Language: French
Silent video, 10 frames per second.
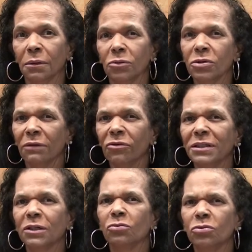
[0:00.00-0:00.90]
Nous avons
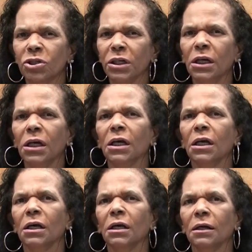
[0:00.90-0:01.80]
été touchés
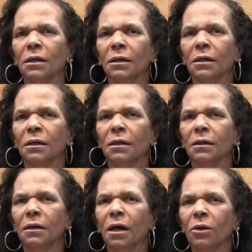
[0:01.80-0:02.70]

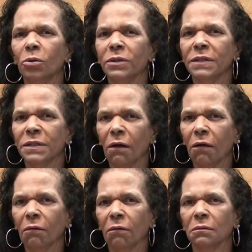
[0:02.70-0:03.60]
dans le sang
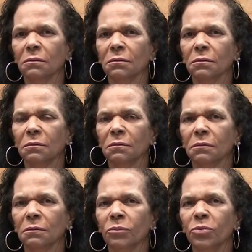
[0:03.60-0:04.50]

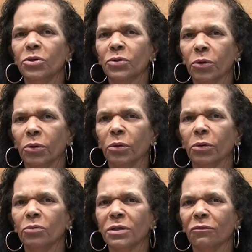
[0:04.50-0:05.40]
puisque
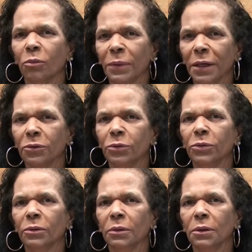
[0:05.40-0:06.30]
nous avons perdu